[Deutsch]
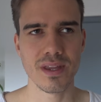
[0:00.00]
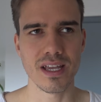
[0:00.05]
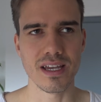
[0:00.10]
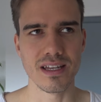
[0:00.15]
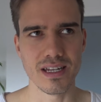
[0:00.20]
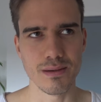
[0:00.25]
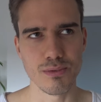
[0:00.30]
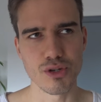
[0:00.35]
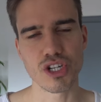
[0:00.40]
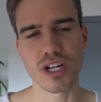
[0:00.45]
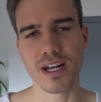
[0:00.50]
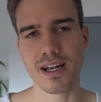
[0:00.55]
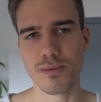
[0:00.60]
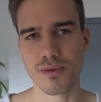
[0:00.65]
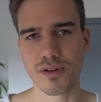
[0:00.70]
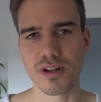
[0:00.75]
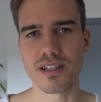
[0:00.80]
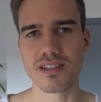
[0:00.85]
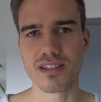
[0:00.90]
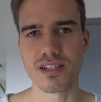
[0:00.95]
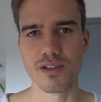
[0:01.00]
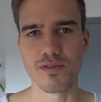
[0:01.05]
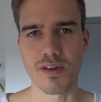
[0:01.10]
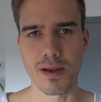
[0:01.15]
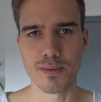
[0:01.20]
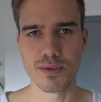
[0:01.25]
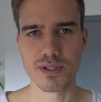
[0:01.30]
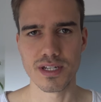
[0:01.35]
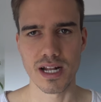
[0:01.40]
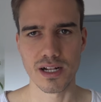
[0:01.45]
in der Beschreibung, kannst du dir auf
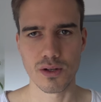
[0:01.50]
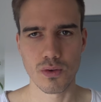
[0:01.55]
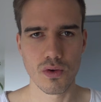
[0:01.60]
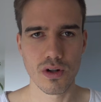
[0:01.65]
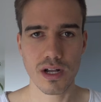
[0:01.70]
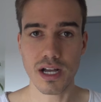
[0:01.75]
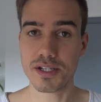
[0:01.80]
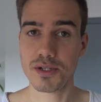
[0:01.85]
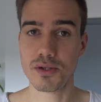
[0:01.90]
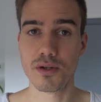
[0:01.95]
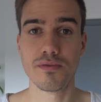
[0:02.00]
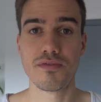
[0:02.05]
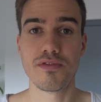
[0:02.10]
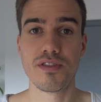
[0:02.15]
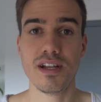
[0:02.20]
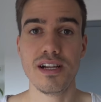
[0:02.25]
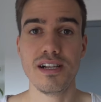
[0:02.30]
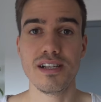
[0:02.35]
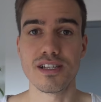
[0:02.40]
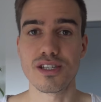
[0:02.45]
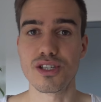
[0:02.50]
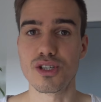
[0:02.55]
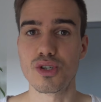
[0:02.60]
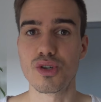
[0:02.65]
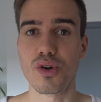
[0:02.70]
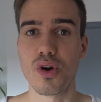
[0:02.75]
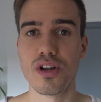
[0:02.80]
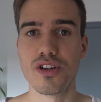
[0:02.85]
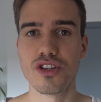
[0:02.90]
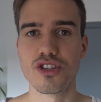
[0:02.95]
Amazon angucken. Kann ich nur empfehlen, ist ein
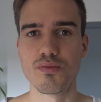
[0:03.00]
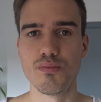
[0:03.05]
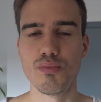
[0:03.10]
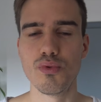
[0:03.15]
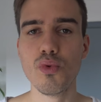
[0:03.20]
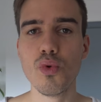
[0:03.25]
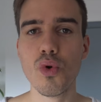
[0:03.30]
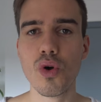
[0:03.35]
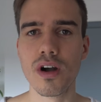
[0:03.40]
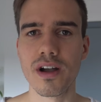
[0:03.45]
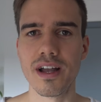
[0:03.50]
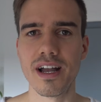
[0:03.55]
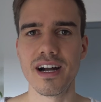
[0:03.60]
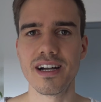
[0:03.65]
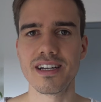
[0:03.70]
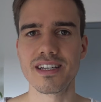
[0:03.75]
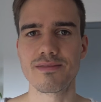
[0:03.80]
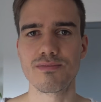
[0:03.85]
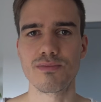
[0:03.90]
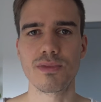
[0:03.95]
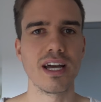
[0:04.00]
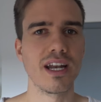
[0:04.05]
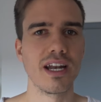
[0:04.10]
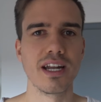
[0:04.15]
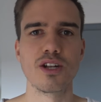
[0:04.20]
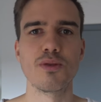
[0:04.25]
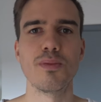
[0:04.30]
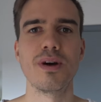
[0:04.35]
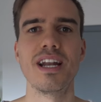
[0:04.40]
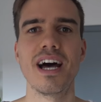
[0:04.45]
tolles Buch. Ja, ich kann ja
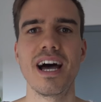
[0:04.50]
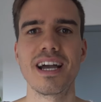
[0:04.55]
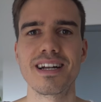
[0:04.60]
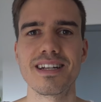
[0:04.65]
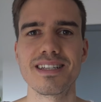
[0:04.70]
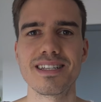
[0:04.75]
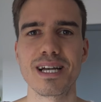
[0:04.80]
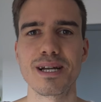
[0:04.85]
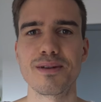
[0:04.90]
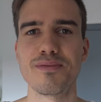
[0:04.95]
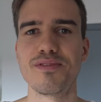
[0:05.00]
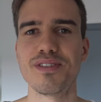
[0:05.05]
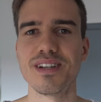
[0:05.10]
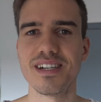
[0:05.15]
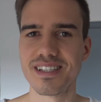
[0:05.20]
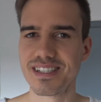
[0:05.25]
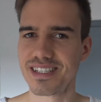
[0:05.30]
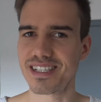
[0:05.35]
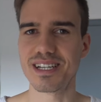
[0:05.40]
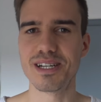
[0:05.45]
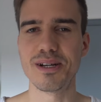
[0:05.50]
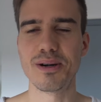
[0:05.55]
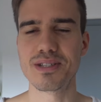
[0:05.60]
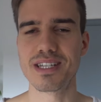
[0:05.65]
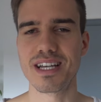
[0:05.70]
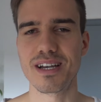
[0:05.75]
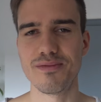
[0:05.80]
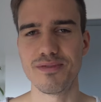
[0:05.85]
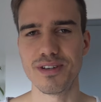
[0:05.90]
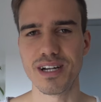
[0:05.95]
nicht nur meine eigene Sache empfehlen, ich kann ja auch
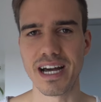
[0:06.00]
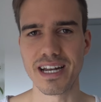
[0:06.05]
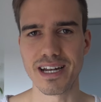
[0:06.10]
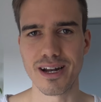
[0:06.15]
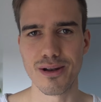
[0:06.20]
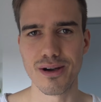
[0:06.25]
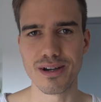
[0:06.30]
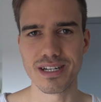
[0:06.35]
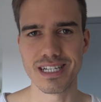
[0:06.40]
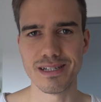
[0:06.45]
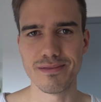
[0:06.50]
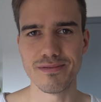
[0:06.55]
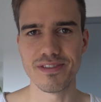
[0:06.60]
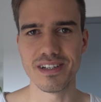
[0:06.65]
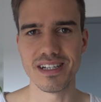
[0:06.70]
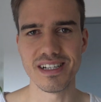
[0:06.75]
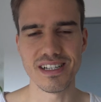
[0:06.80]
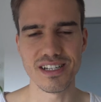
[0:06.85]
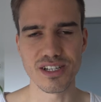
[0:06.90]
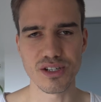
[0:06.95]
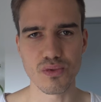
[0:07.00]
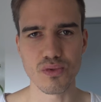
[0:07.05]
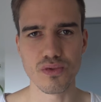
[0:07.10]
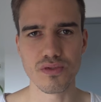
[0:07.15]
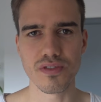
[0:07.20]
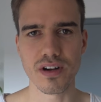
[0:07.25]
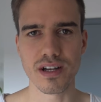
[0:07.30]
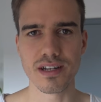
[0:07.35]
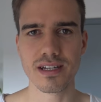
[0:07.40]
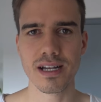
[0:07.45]
Sachen von anderen Leuten empfehlen, die ich gut
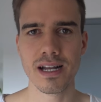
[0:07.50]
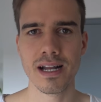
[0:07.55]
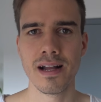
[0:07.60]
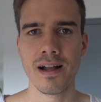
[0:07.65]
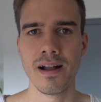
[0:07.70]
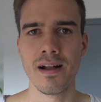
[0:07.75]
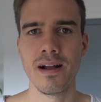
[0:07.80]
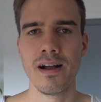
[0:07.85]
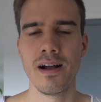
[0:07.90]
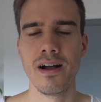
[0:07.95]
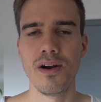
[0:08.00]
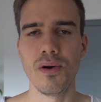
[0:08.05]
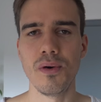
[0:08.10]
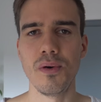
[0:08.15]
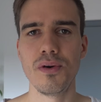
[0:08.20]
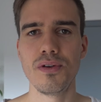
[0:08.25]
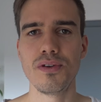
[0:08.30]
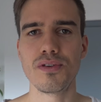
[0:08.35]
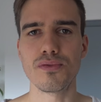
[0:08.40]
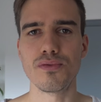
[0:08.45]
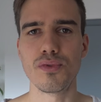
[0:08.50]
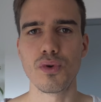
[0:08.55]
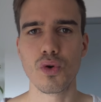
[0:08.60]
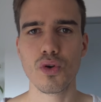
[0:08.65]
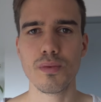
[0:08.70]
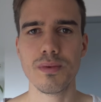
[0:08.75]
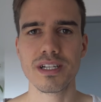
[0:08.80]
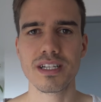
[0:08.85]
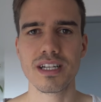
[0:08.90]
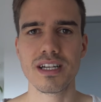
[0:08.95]
fand. Und
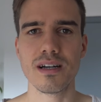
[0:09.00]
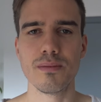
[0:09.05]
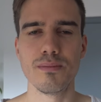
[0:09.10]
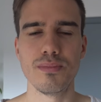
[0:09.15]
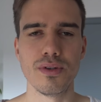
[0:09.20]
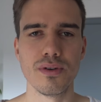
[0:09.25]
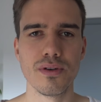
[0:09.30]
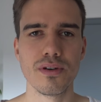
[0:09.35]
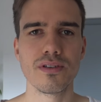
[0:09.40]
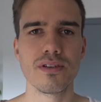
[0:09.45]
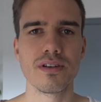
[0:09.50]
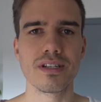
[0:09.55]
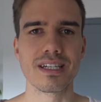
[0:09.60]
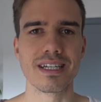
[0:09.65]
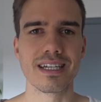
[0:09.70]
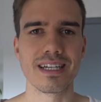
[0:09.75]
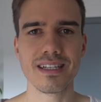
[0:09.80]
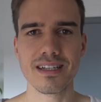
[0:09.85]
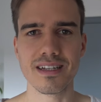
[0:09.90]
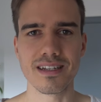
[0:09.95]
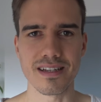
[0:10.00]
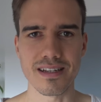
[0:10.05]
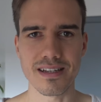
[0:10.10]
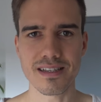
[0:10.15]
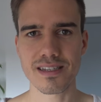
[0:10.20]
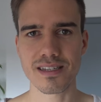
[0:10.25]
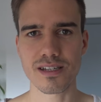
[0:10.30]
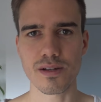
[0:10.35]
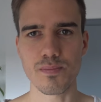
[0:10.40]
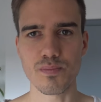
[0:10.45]
worüber der Björn dort redet,
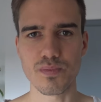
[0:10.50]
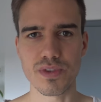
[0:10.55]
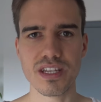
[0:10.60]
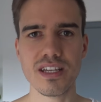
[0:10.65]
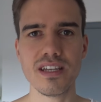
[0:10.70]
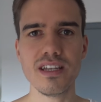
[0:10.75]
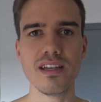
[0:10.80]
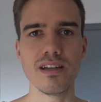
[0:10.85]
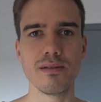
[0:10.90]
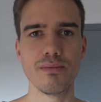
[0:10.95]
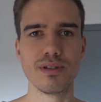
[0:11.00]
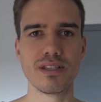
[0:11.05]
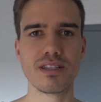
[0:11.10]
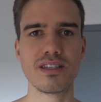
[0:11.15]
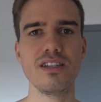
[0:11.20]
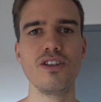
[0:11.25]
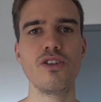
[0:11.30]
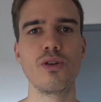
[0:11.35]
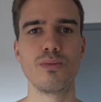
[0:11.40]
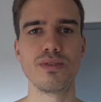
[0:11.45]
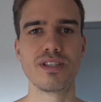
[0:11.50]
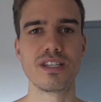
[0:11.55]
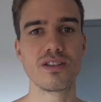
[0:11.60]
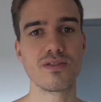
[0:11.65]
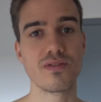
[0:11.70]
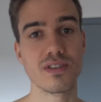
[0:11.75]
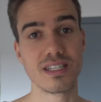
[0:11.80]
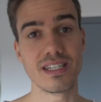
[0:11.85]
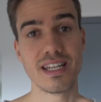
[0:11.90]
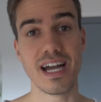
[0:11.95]
ist die Beziehung
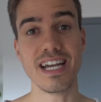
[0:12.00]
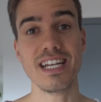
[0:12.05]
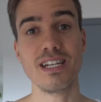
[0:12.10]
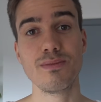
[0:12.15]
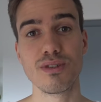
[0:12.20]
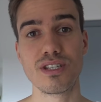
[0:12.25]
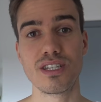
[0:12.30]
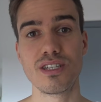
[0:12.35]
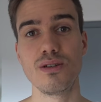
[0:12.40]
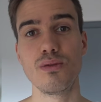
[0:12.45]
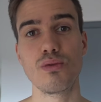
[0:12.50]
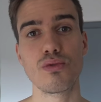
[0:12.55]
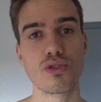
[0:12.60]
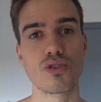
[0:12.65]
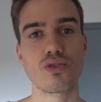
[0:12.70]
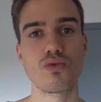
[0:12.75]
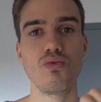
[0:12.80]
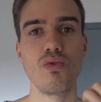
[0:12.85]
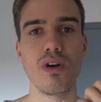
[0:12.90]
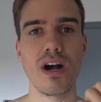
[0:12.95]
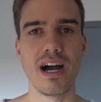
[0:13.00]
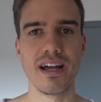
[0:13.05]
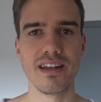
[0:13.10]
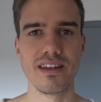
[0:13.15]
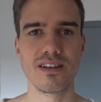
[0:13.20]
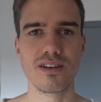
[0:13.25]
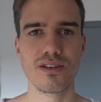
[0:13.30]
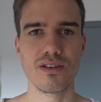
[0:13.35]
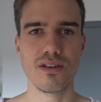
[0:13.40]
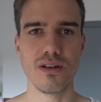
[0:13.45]
bzw. deine Beziehung zu
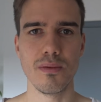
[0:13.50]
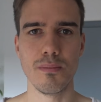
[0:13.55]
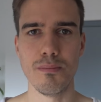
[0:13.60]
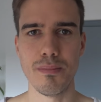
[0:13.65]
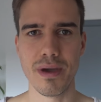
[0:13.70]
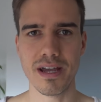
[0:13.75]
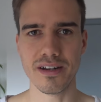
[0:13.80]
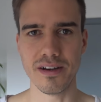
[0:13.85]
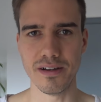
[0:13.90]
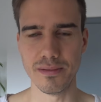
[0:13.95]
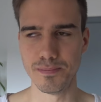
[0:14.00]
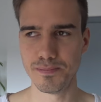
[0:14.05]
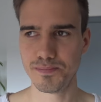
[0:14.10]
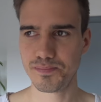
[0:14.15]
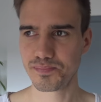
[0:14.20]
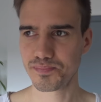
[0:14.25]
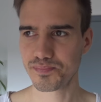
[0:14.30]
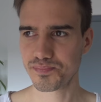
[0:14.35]
anderen Männern.